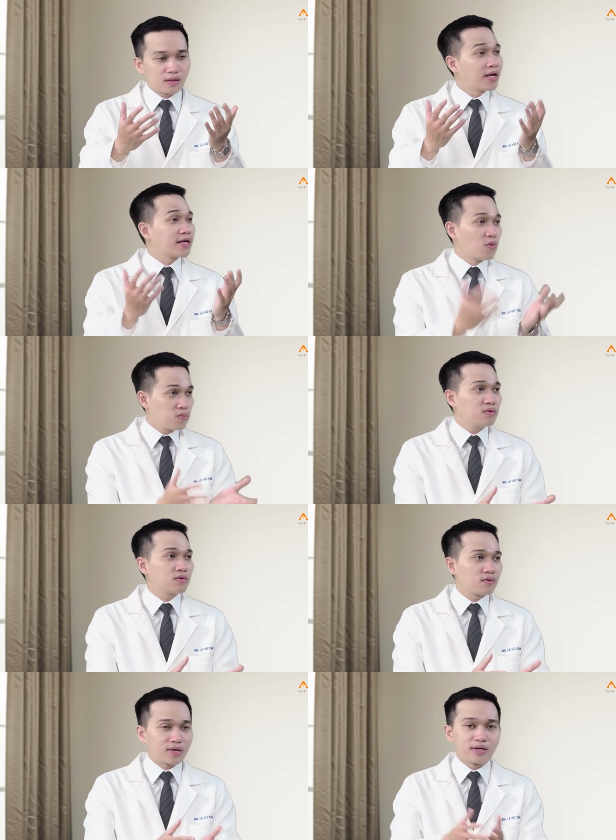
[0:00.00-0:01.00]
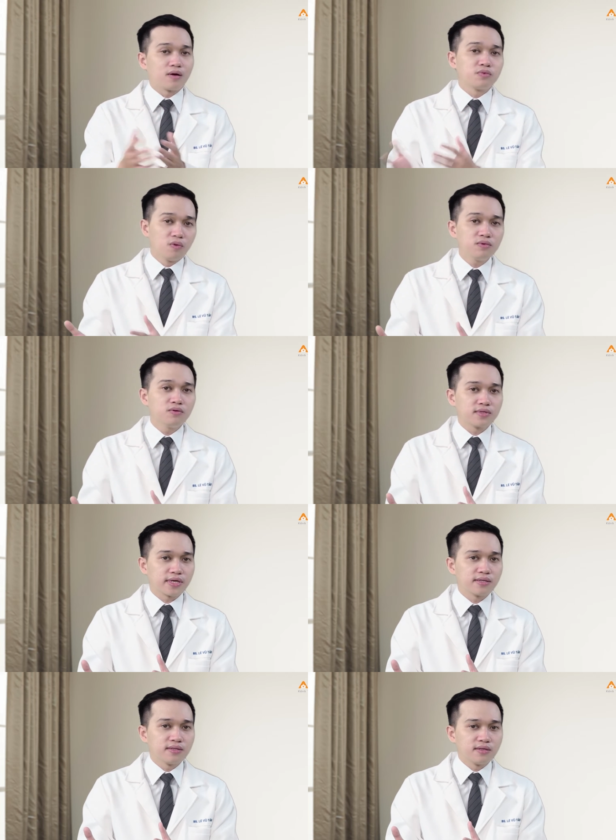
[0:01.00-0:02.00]
có thể là đúng hoặc là không đúng luôn
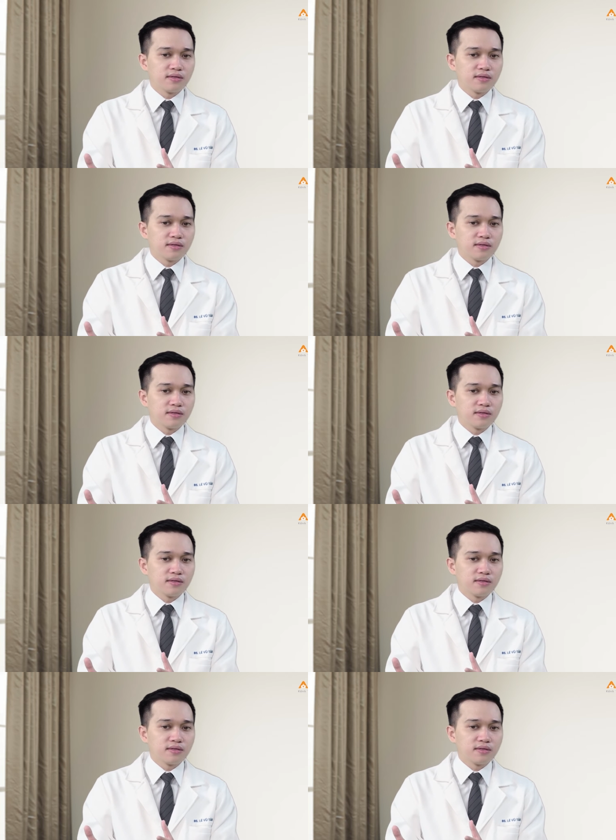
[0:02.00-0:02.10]
ha.